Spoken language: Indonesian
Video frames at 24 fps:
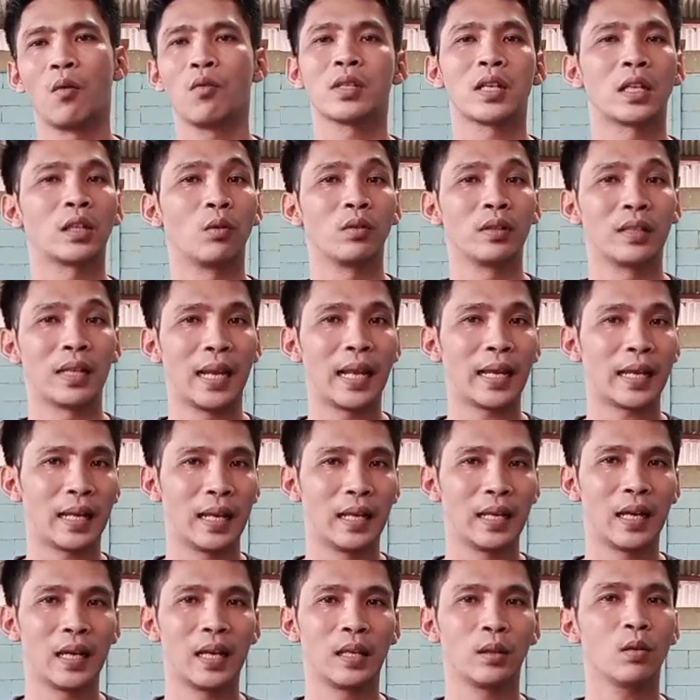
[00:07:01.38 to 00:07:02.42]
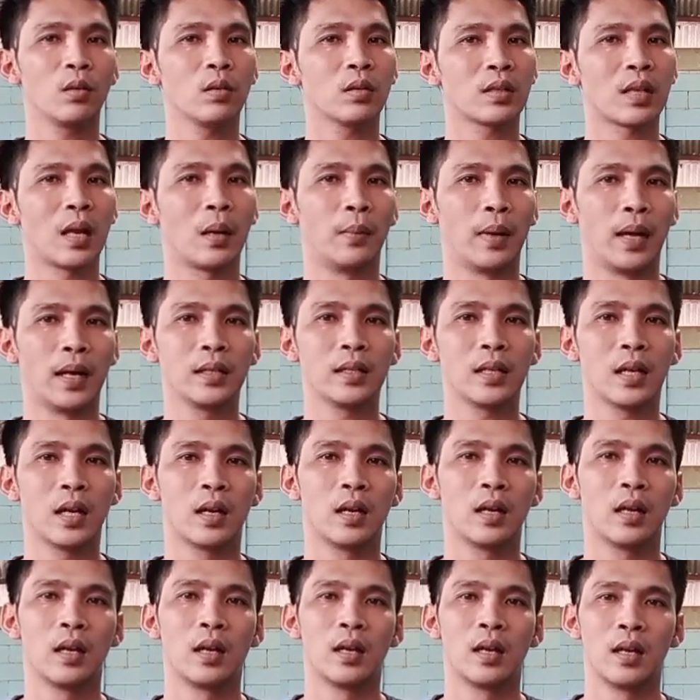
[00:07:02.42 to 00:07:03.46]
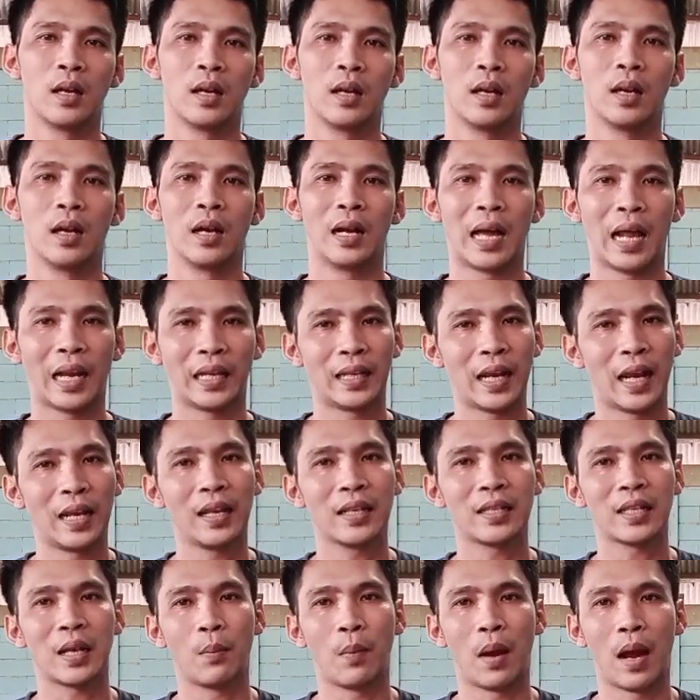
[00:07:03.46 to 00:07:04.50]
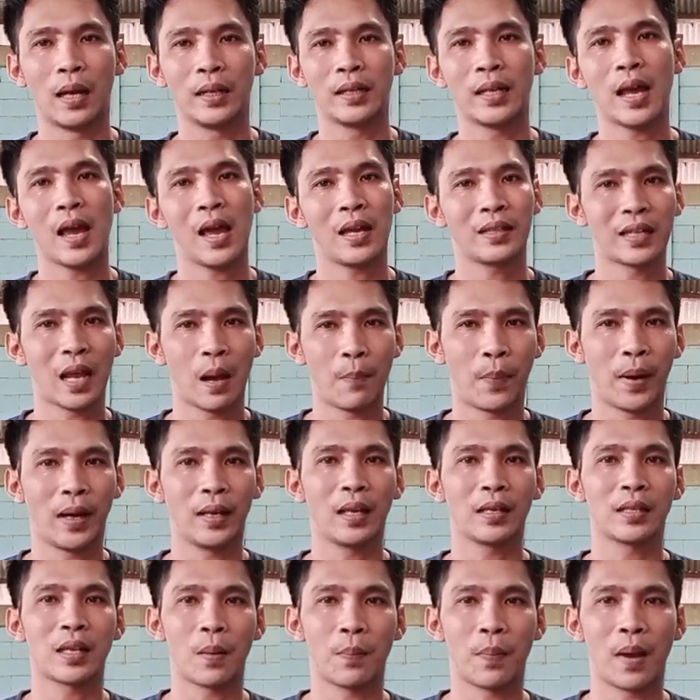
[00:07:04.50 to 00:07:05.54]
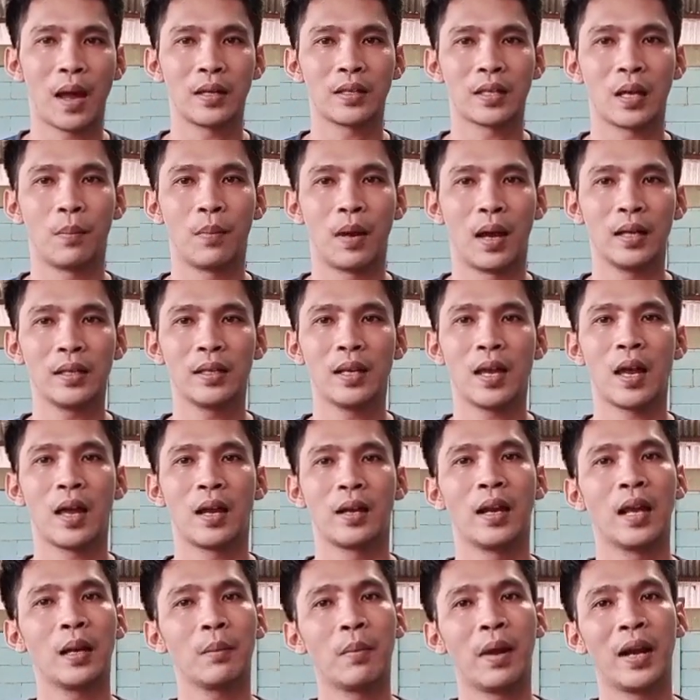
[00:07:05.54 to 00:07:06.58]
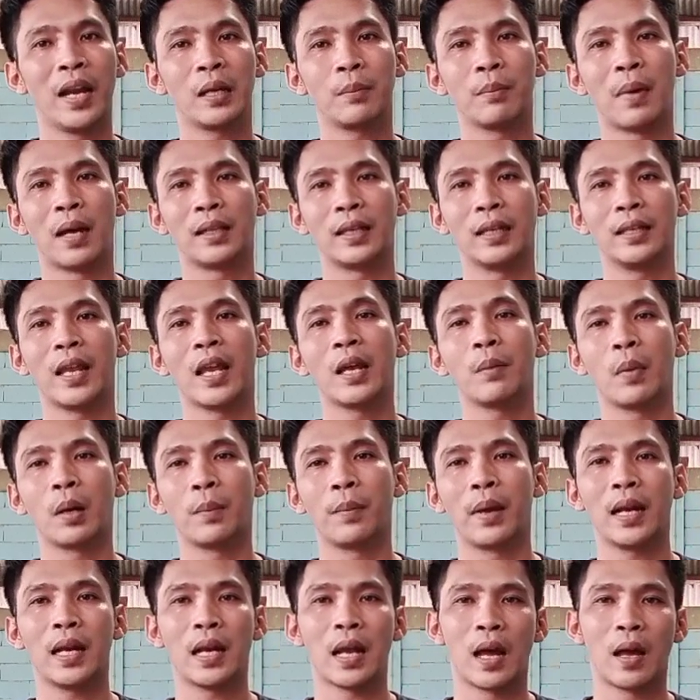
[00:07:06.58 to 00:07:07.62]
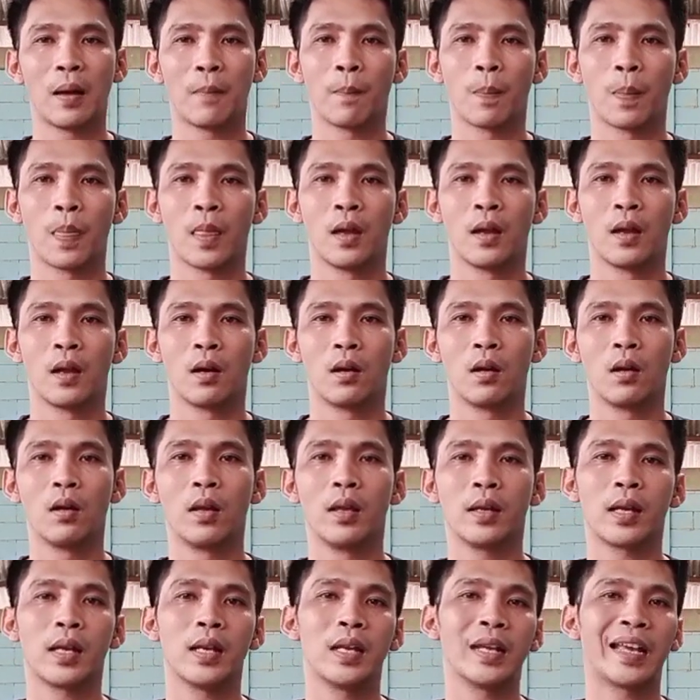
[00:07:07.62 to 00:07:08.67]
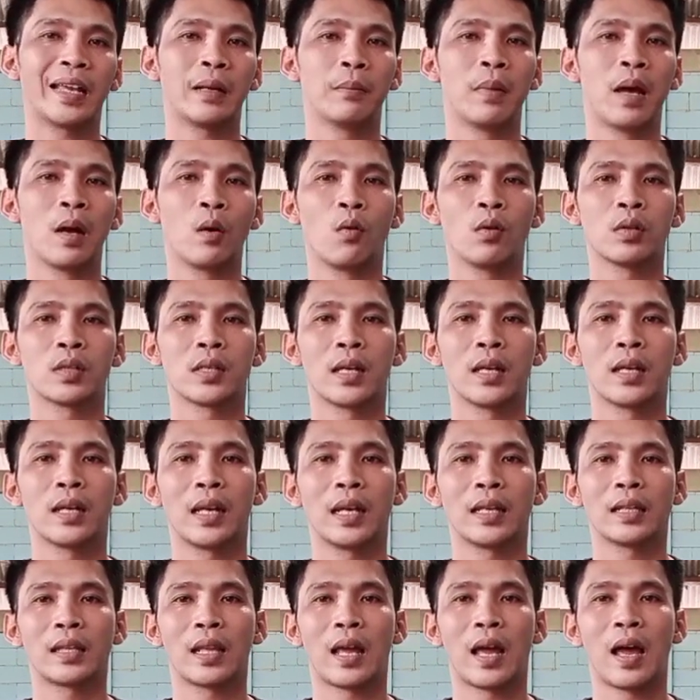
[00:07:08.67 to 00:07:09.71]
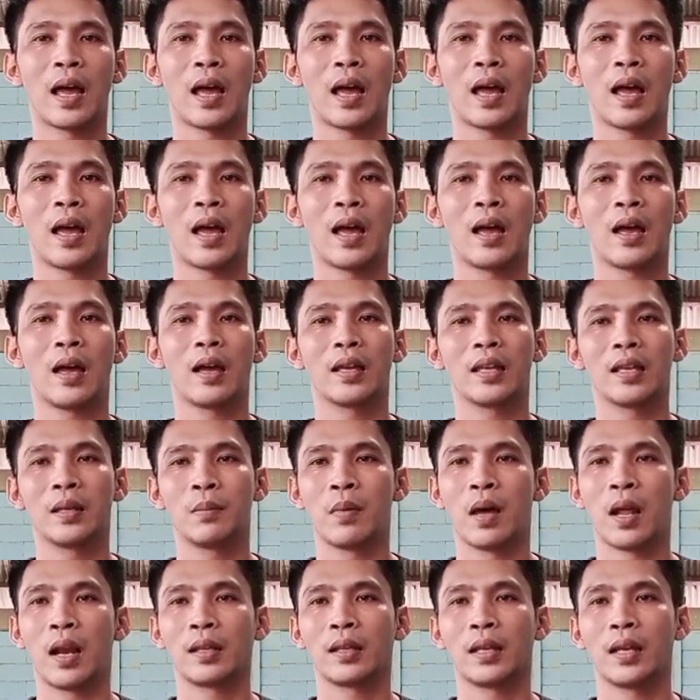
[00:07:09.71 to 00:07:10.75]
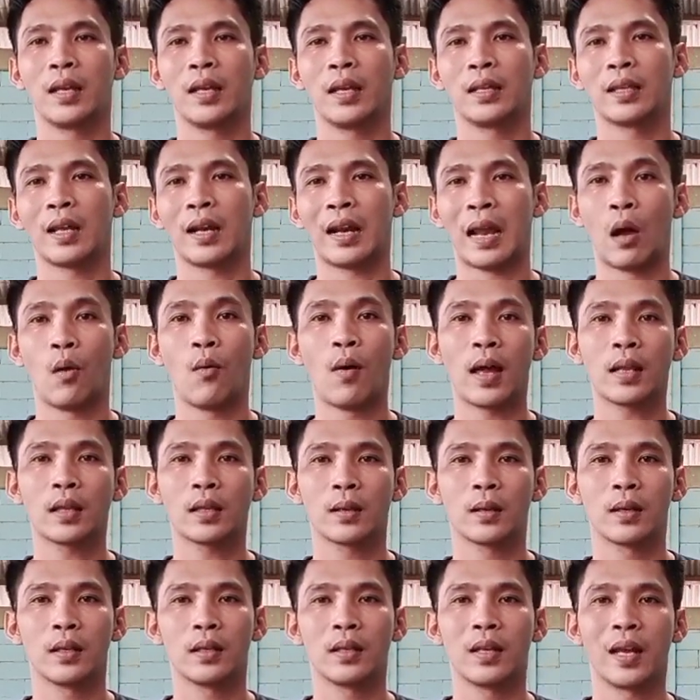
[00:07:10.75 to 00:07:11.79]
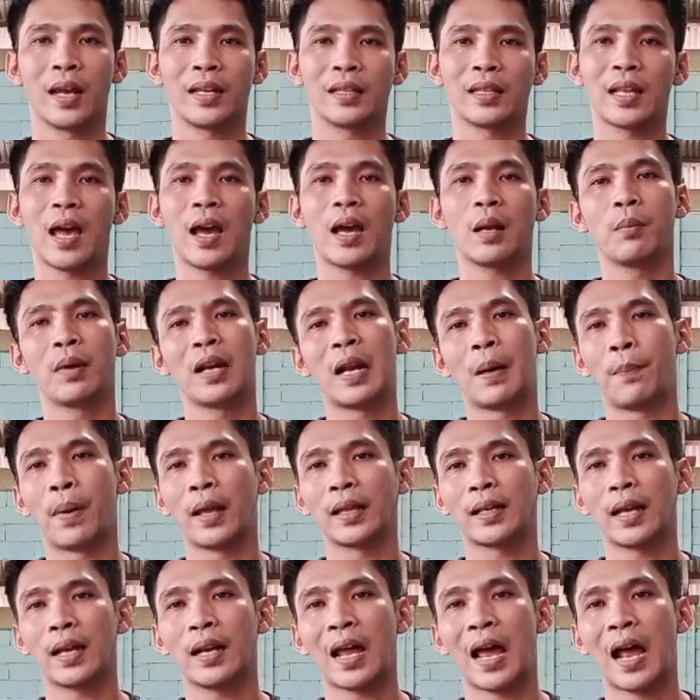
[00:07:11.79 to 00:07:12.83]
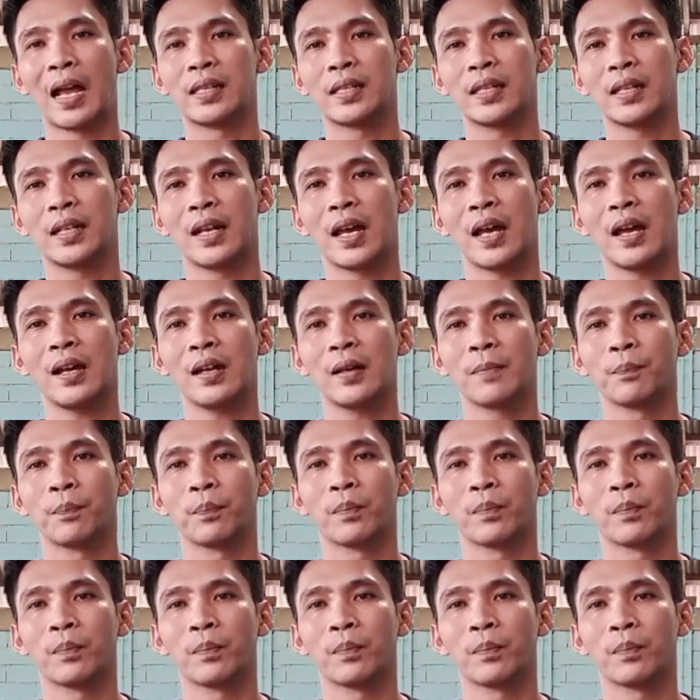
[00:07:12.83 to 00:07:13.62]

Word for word: bagus atau jelek lah ya itu sama aja. E, kerjanya sama aja, capeknya sama, sama aja dan menikmatinya yang berbeda. Kalau ikan-ikan bagus yang kita ibaratnya yang kita rawat, ya kita akan mendapatkan hasil yang